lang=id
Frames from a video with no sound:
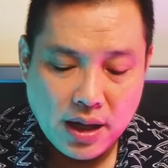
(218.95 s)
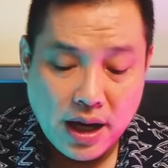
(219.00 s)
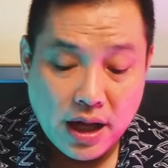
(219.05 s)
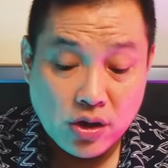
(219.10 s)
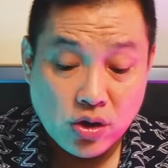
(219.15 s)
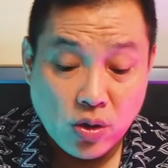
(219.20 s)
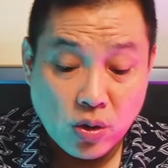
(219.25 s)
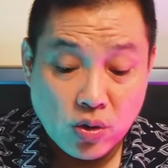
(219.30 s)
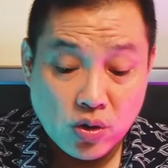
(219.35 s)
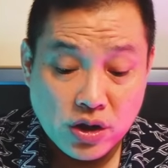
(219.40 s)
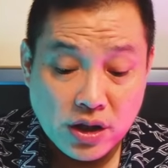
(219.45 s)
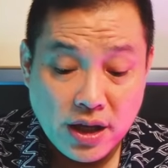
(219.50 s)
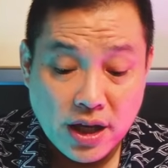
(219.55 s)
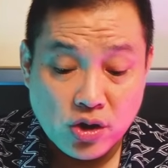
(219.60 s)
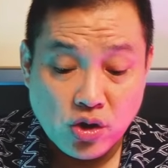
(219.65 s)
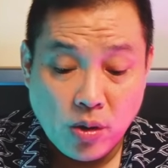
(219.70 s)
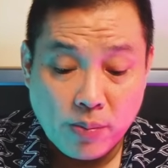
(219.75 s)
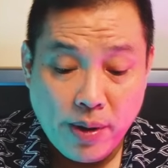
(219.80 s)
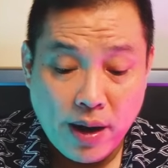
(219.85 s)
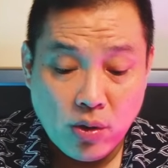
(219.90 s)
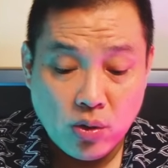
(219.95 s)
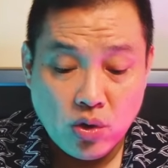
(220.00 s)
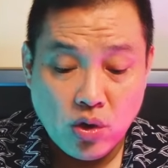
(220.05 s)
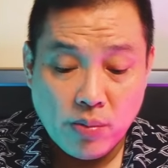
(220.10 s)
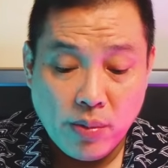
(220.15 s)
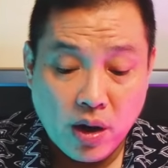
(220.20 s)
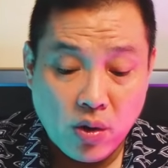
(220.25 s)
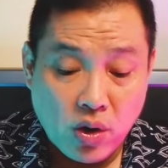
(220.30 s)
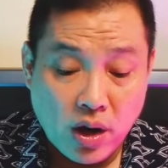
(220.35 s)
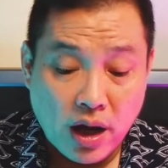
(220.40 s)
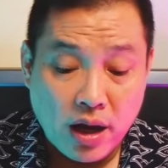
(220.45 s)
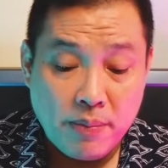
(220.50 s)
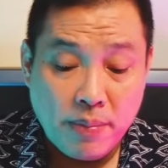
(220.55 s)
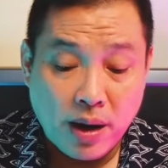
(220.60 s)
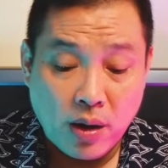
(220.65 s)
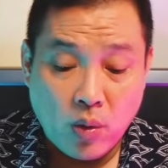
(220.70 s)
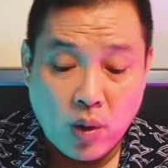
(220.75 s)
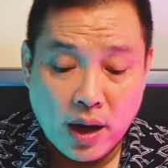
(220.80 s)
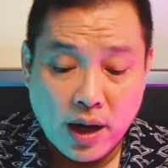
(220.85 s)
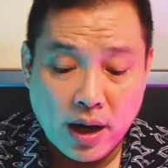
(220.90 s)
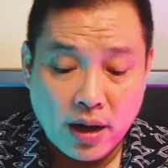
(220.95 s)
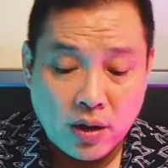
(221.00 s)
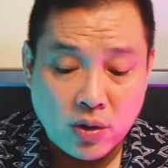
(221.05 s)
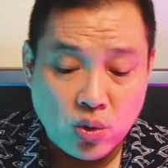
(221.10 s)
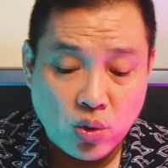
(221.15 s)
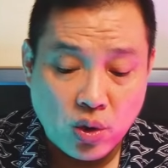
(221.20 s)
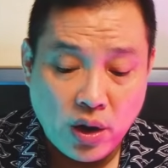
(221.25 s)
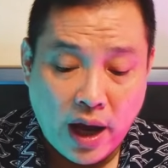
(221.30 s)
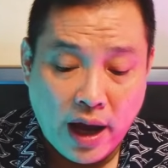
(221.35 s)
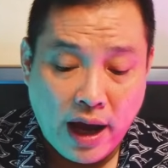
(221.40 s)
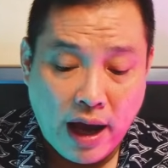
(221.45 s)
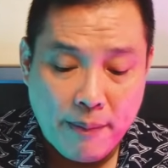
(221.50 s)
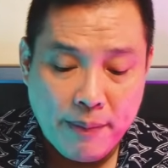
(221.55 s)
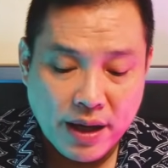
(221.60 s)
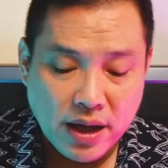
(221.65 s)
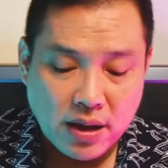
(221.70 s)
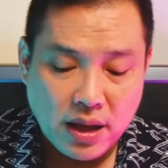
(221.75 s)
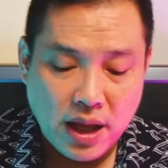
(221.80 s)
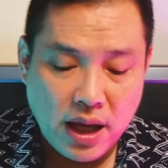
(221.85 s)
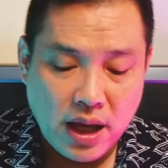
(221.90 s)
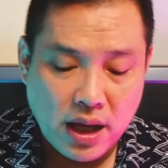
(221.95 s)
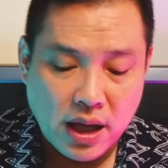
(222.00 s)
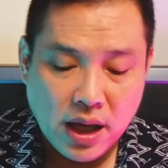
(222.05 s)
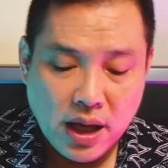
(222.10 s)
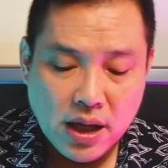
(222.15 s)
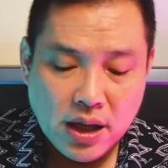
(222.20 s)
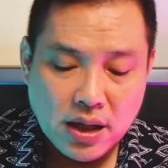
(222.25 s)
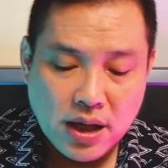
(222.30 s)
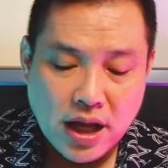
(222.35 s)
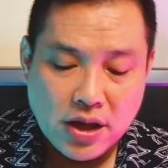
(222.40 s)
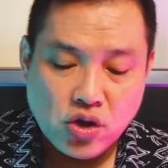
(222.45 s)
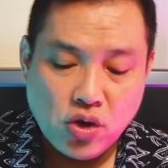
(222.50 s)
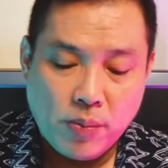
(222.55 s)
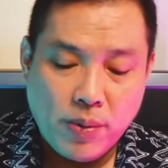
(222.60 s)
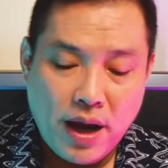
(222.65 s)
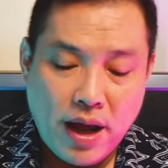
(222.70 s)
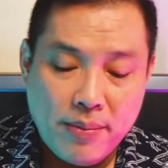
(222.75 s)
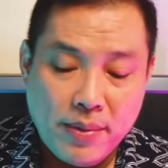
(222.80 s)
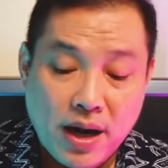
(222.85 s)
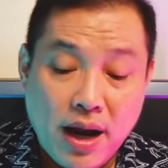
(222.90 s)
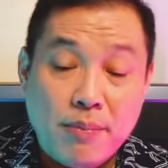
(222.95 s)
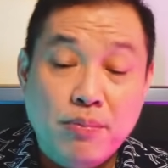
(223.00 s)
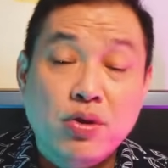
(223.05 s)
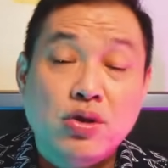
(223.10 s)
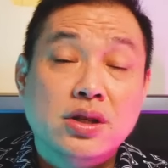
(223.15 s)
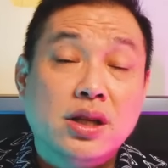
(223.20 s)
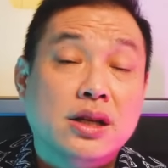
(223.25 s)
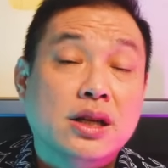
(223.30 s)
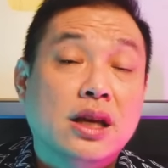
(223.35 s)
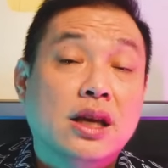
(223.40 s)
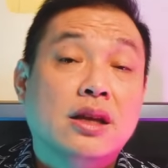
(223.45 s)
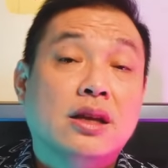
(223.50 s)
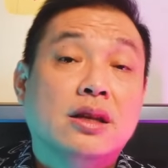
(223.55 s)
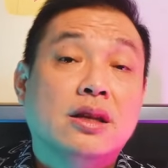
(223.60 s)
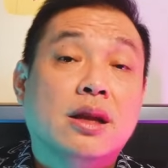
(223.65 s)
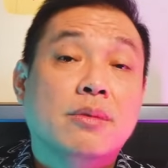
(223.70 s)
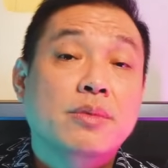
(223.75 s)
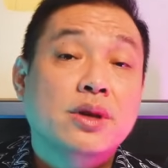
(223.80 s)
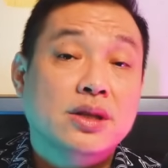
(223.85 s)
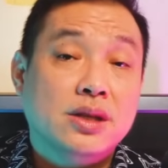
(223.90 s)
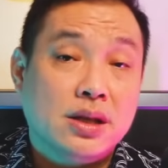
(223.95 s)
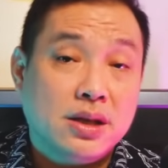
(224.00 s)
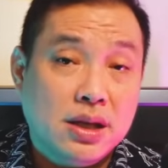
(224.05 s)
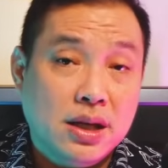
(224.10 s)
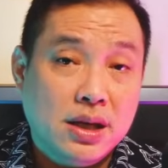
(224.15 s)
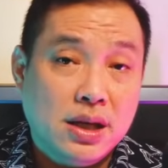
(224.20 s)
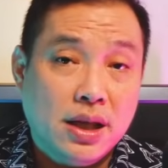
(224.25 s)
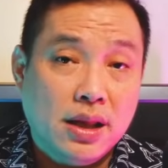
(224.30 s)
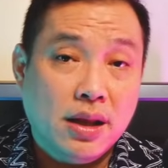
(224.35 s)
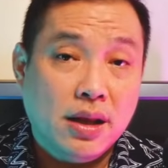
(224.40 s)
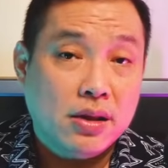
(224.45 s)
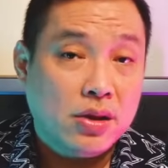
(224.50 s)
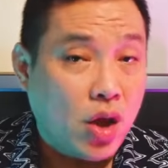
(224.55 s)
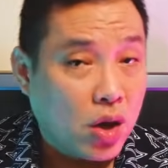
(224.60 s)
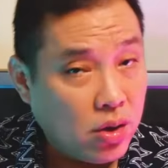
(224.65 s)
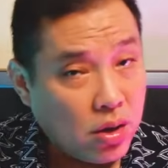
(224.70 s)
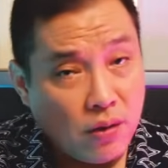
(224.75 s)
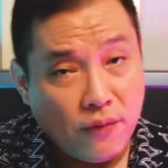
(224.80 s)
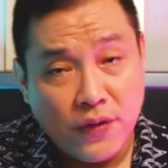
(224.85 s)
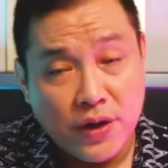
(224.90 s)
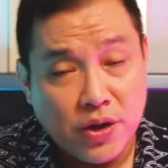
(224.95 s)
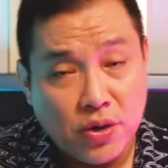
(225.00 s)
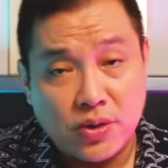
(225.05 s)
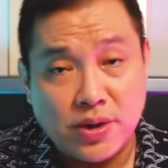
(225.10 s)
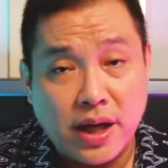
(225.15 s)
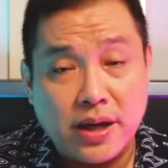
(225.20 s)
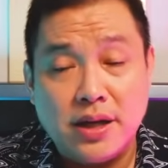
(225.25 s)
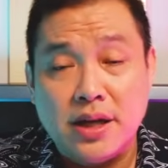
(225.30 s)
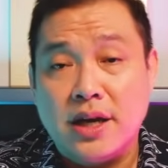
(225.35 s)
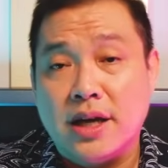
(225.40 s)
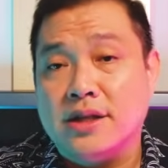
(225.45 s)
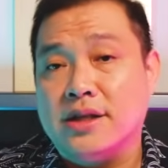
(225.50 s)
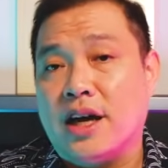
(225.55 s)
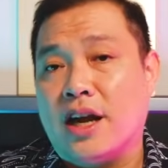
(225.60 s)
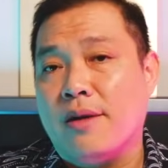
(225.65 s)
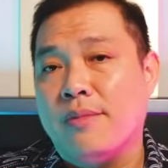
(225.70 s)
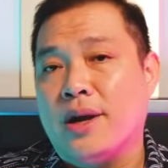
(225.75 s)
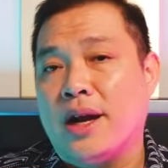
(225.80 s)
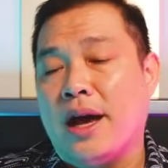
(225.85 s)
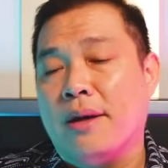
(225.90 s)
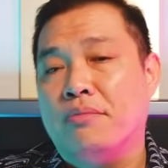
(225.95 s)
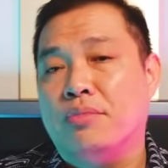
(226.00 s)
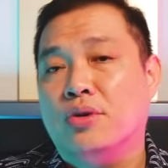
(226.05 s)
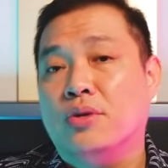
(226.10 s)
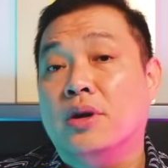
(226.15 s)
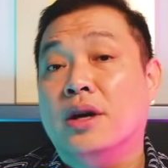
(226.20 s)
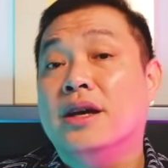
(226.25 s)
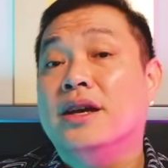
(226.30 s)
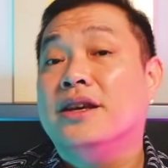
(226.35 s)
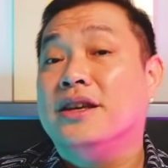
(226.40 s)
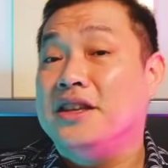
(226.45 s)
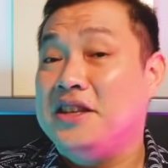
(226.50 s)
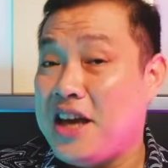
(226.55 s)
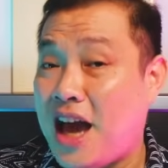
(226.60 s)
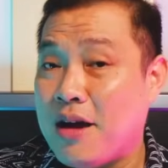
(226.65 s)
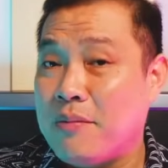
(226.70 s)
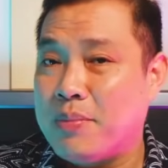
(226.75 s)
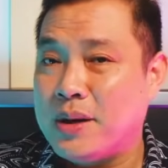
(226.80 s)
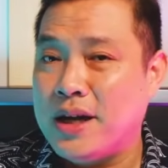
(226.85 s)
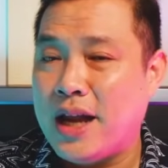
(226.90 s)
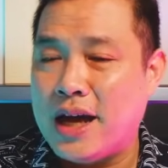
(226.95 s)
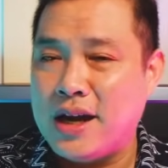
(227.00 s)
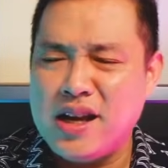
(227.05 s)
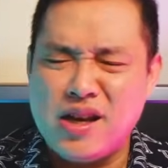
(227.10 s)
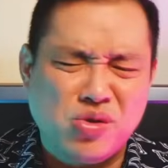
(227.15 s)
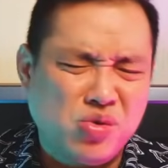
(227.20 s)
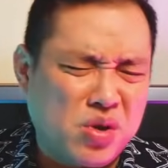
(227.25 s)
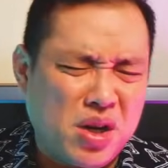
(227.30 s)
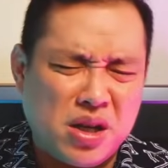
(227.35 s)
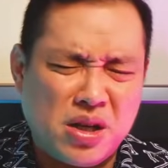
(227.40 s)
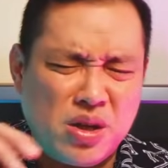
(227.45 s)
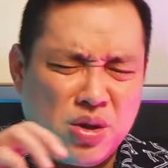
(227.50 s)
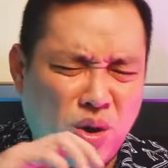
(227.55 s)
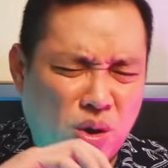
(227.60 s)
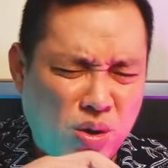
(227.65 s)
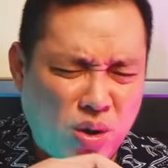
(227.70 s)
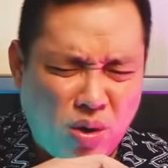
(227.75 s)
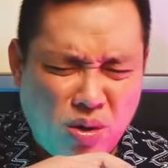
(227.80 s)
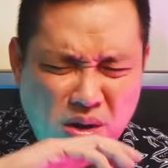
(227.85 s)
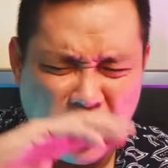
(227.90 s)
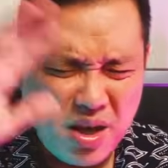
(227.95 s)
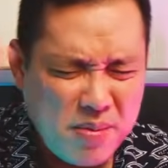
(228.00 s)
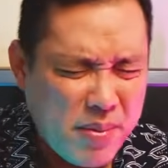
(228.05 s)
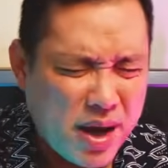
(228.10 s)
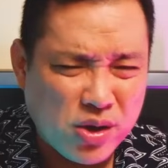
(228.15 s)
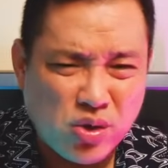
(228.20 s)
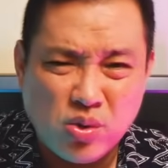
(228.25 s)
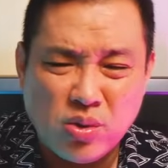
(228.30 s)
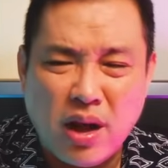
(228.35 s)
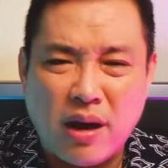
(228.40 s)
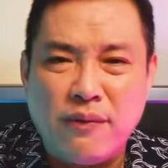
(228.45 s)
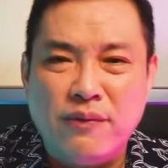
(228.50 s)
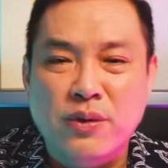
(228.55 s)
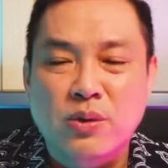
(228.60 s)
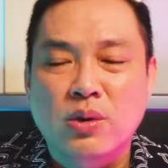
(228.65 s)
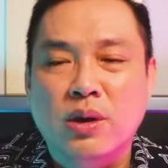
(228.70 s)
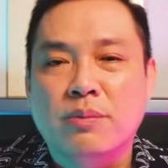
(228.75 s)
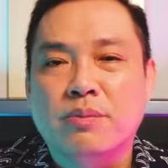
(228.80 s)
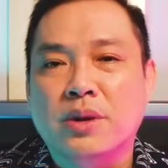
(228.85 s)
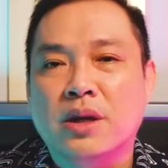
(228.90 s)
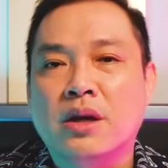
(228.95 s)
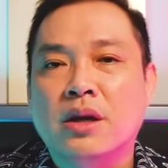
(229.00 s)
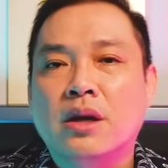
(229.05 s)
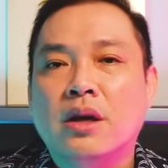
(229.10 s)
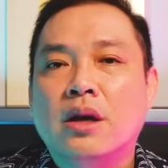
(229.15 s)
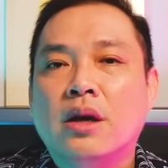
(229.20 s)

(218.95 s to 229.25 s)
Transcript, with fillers: Dan solusinya coba untuk mengurangi pengeluaran untuk yang nggak penting dan cobalah menabung sedikit demi sedikit. Tonton video saya tiga cara menabung yang benar yang sudah ditonton 5 juta view lebih